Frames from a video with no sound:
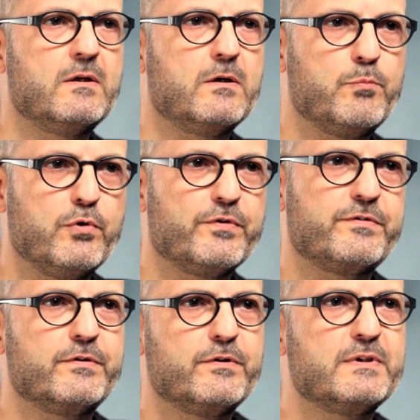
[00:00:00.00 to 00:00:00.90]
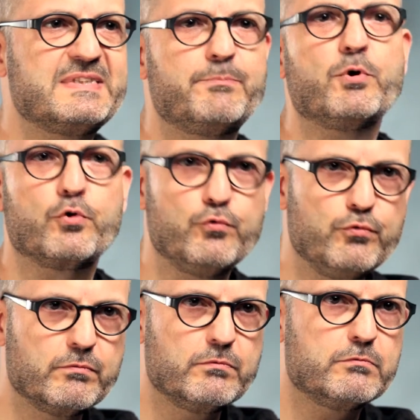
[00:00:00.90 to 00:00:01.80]
euh, plus de type
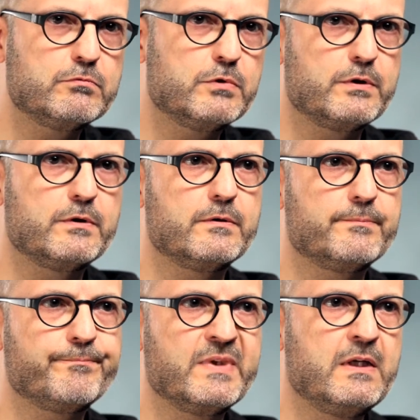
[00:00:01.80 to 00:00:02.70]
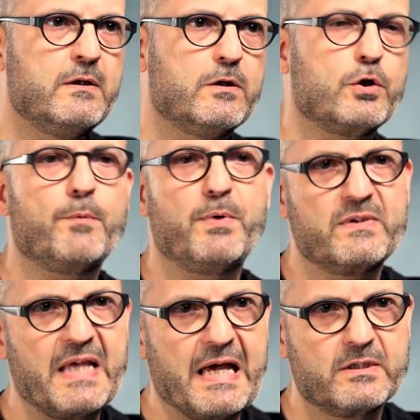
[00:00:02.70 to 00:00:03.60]
rue ou euh,
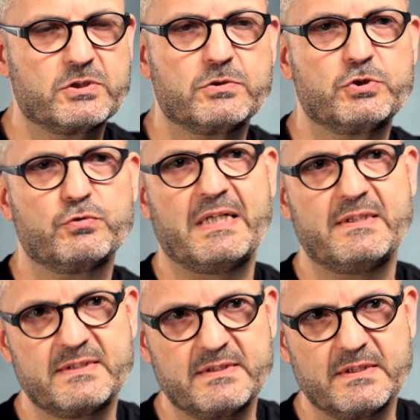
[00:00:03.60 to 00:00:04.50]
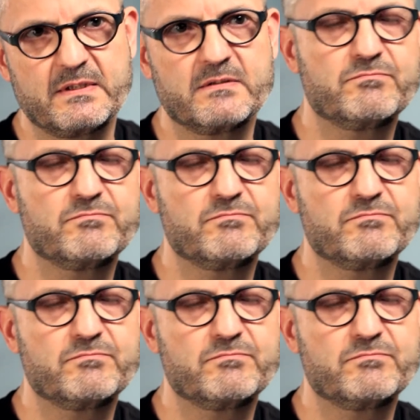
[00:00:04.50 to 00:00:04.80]
reportage journalistique,